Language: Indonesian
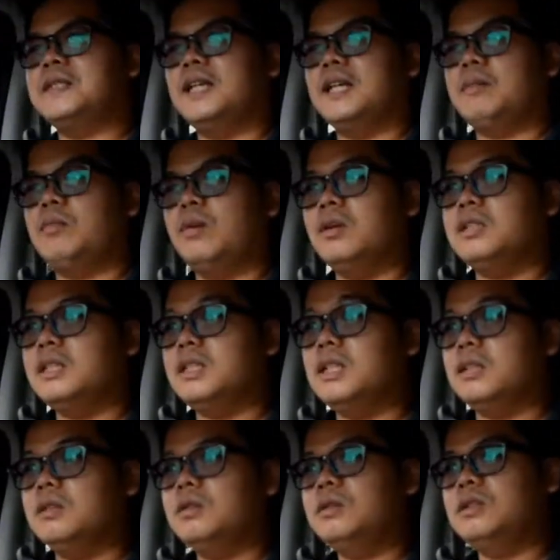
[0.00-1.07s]
lagi polisi
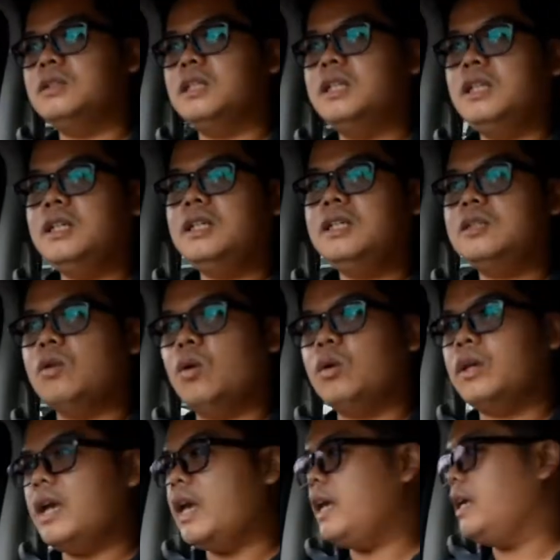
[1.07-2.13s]
tidur jadi
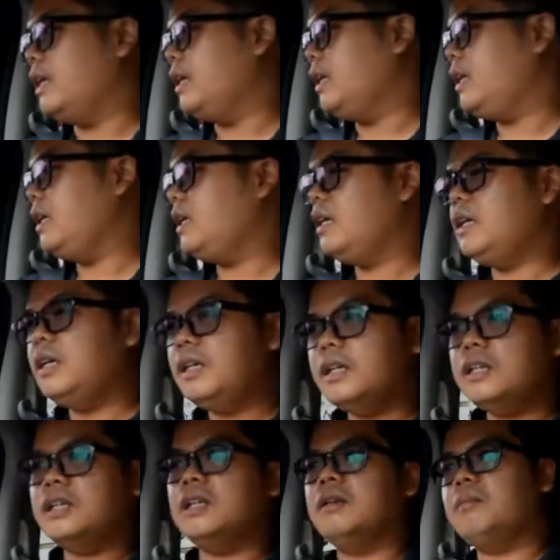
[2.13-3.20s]
soknya ini
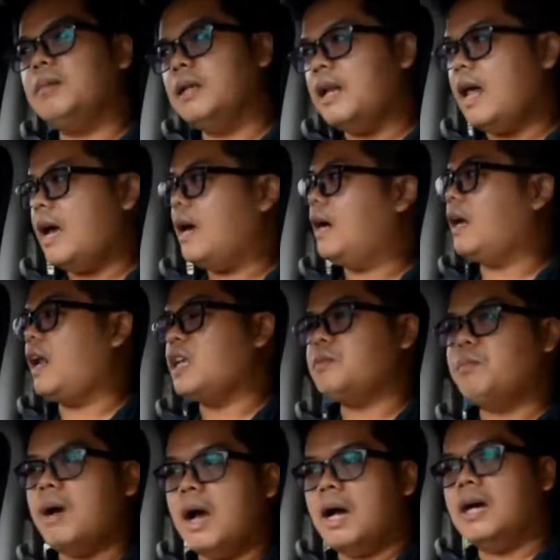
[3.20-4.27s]
dibilang
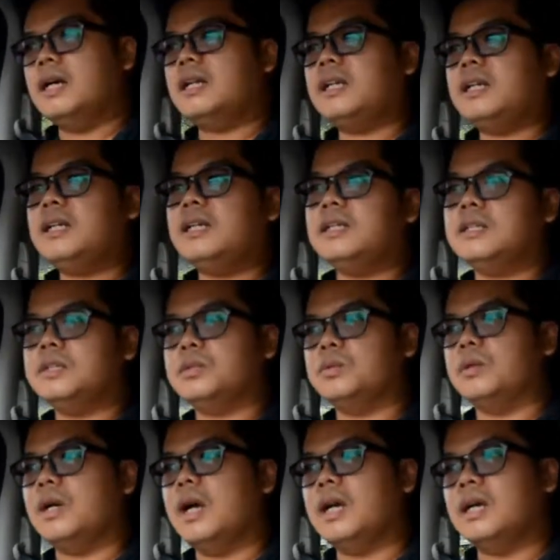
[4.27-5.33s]
keras banget
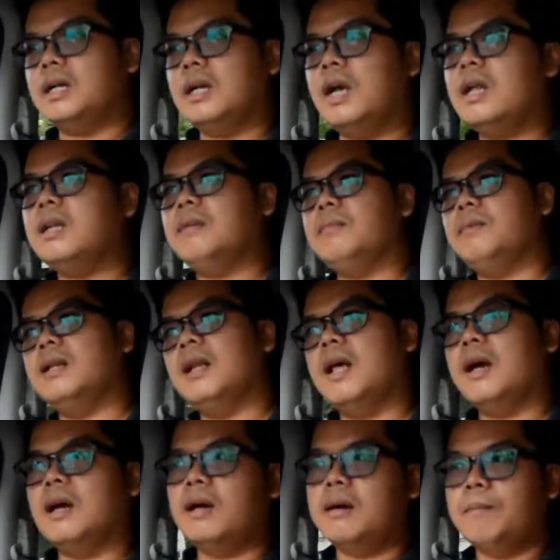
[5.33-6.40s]
juga enggak
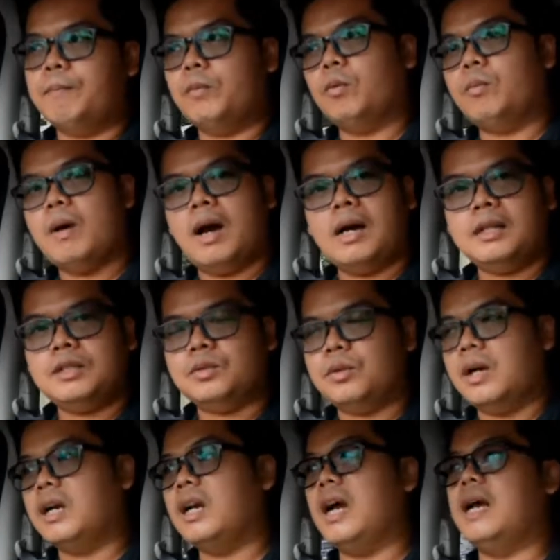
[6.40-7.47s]
dibilang empuk banget
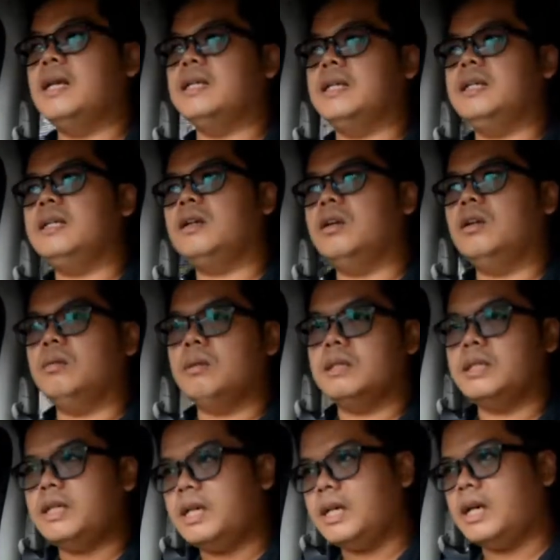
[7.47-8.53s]
juga enggak jadi kalau
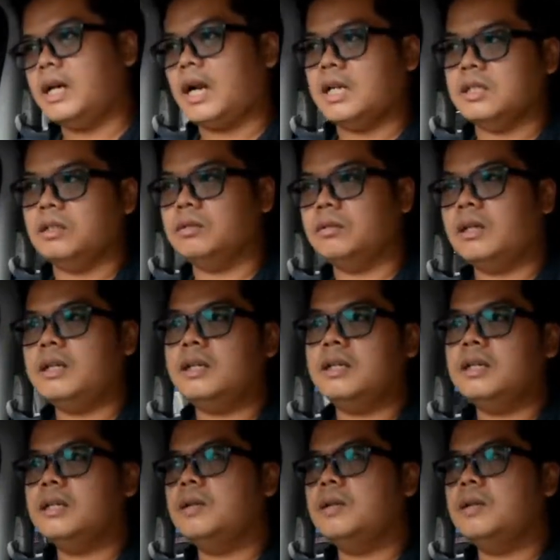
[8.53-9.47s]
biasanya yang keras itu kan